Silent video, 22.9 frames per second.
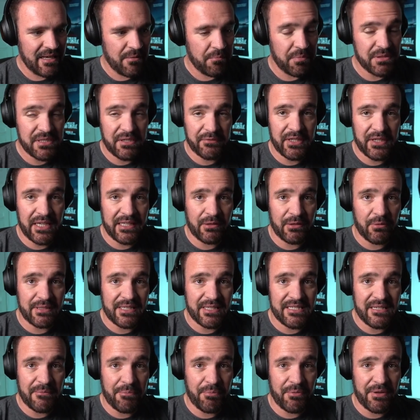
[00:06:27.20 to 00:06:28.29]
pues a final de
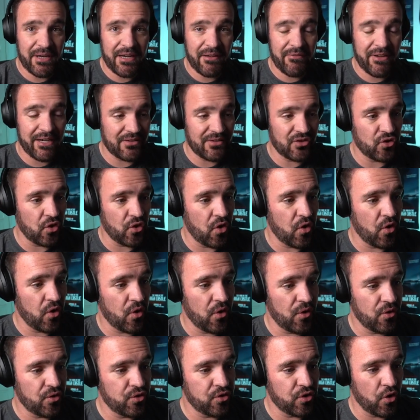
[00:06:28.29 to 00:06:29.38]
cuentas la pudiera ver
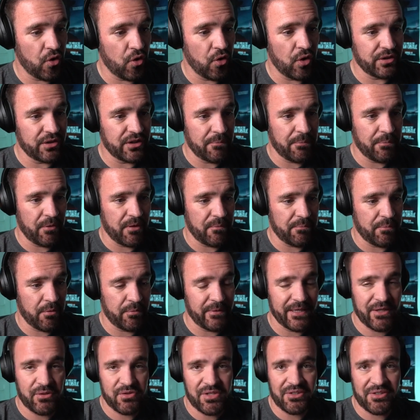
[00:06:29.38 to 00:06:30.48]
todo, todo el tipo de públicos.